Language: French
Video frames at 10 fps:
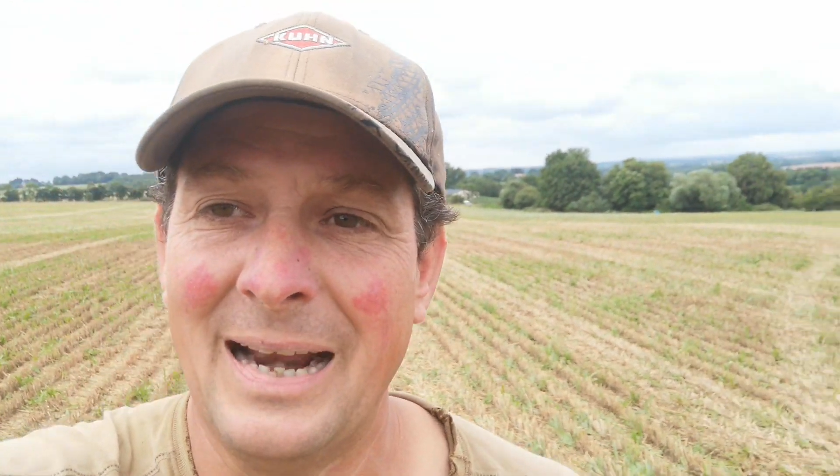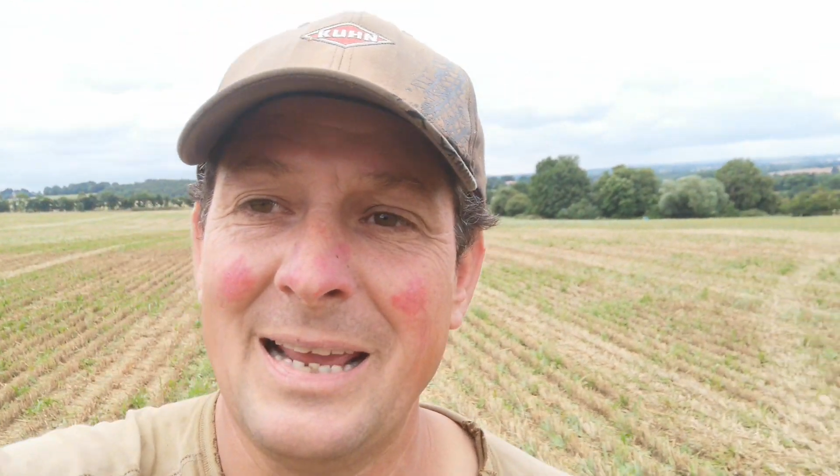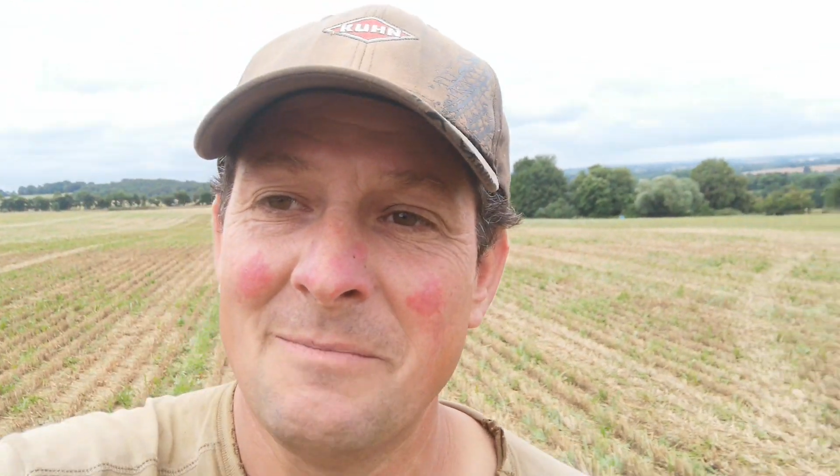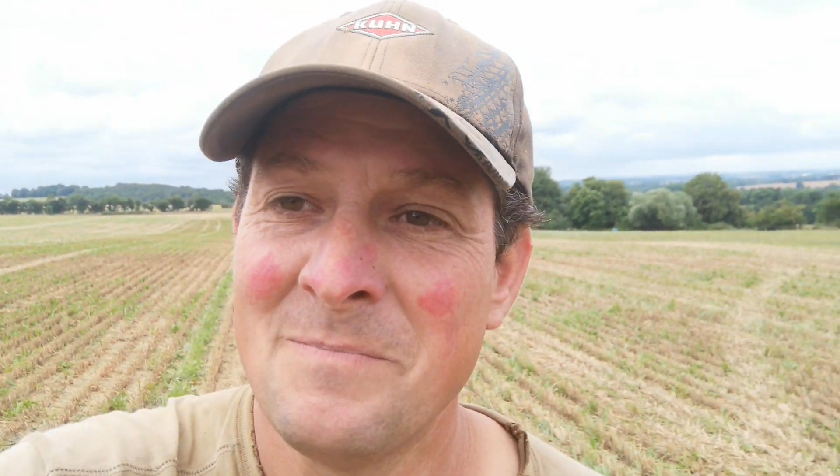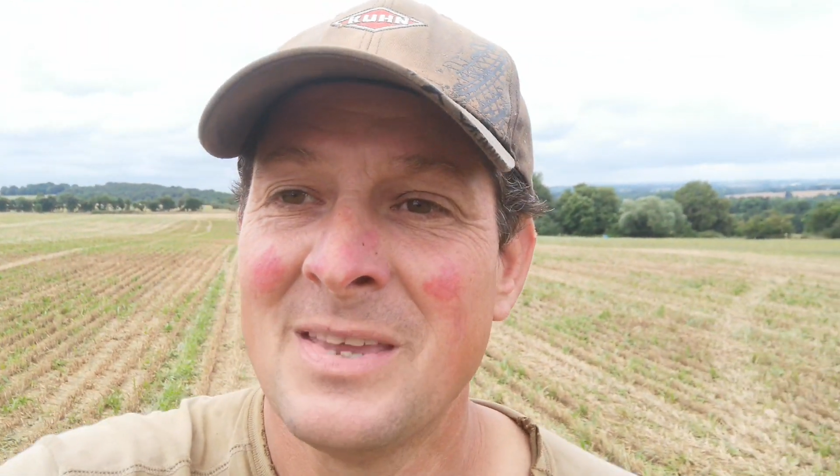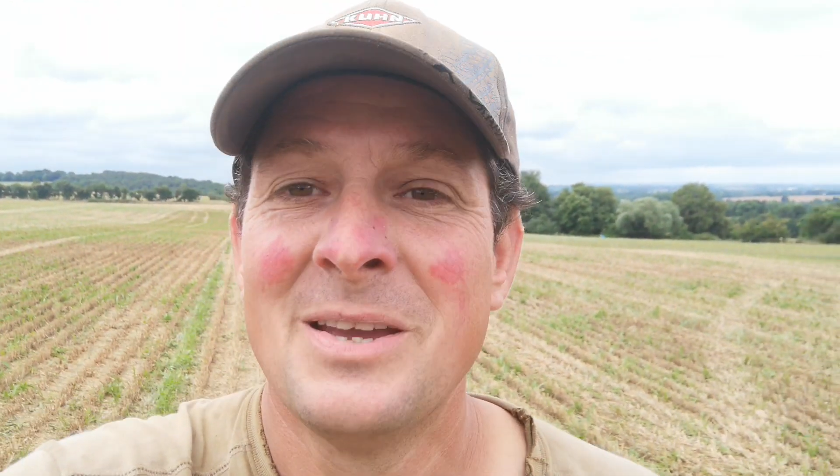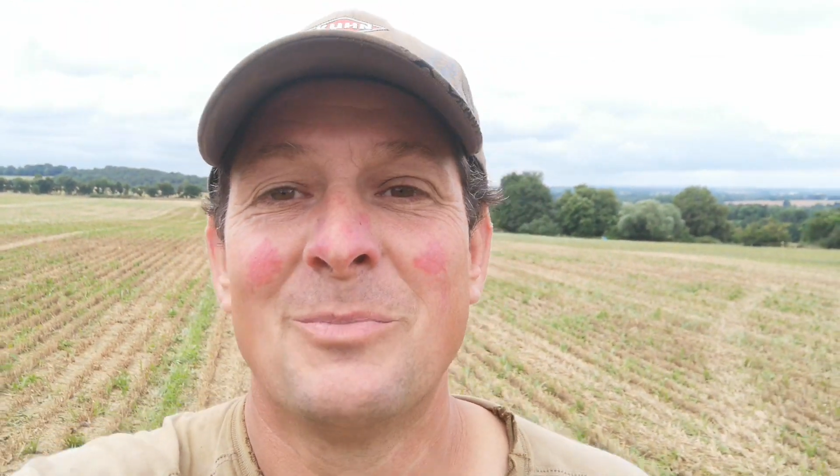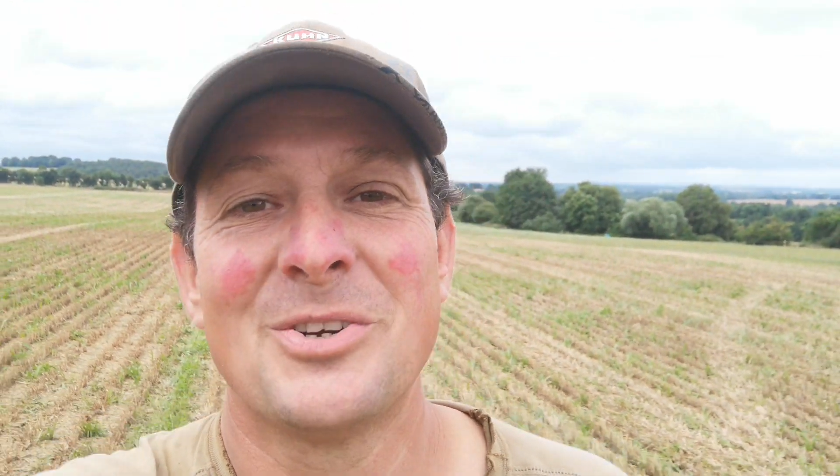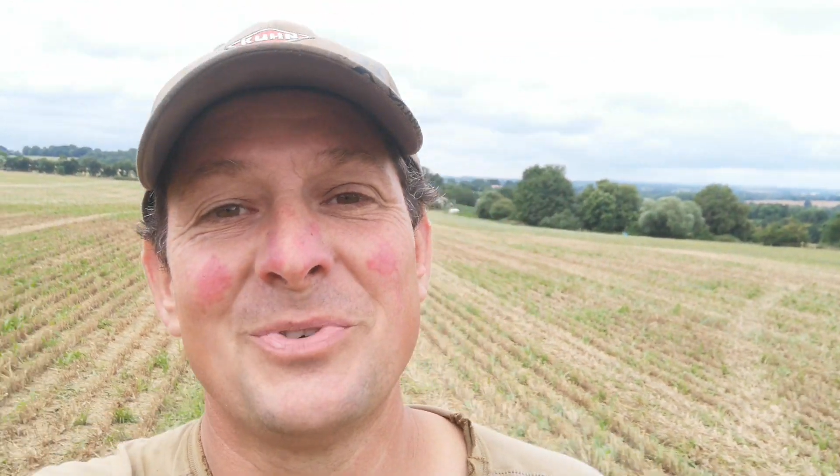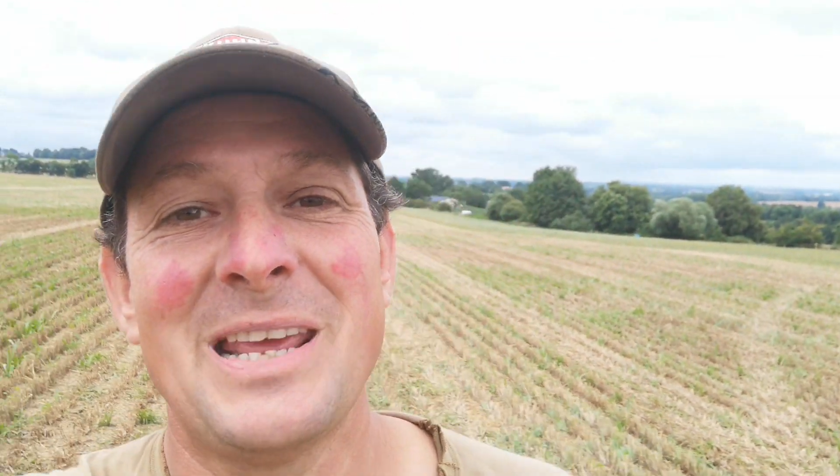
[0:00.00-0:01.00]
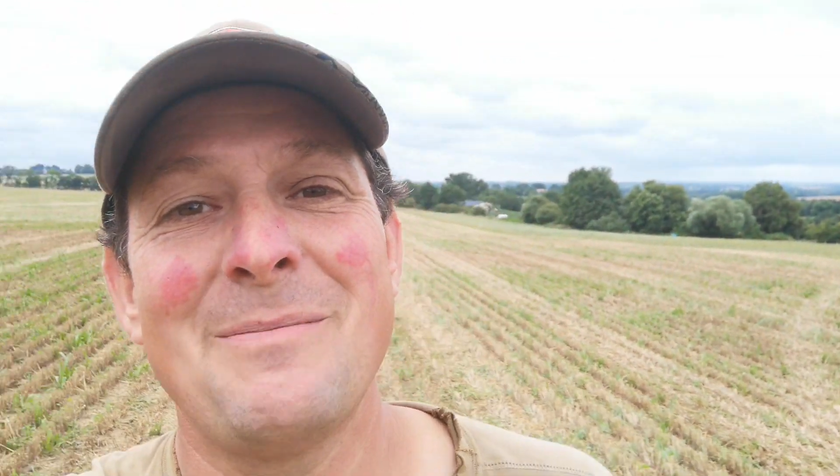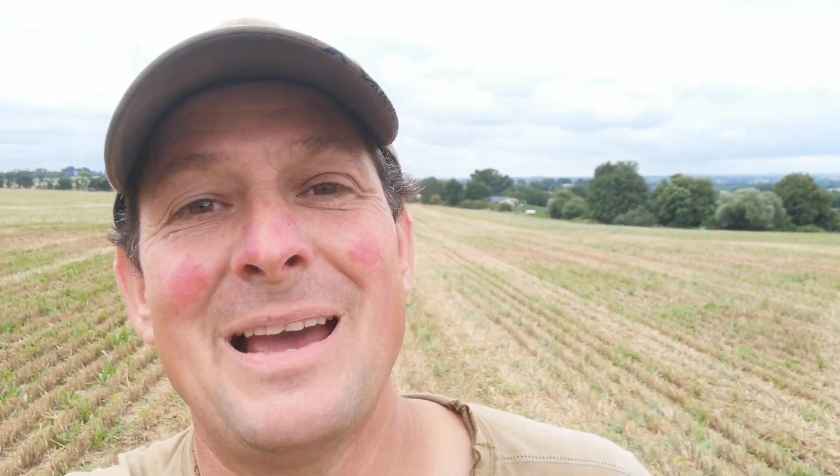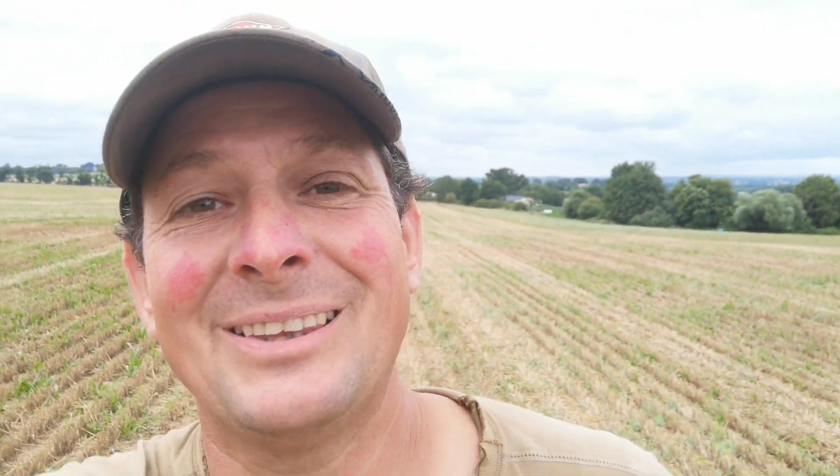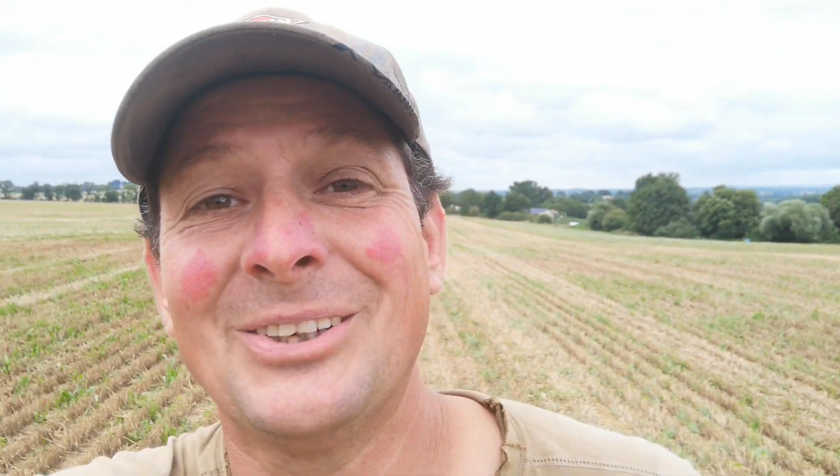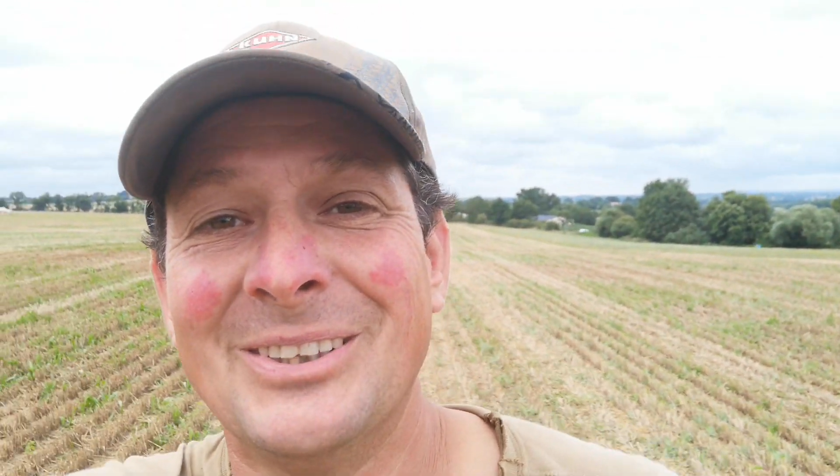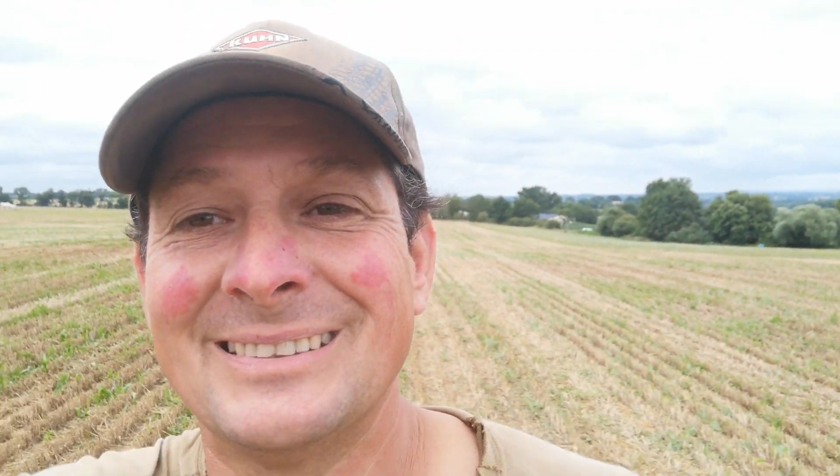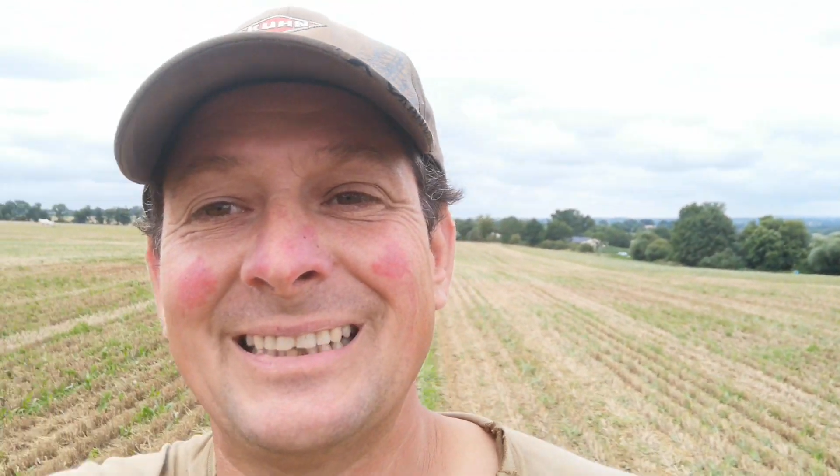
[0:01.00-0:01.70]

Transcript: Allez, moi je vous dis à bientôt.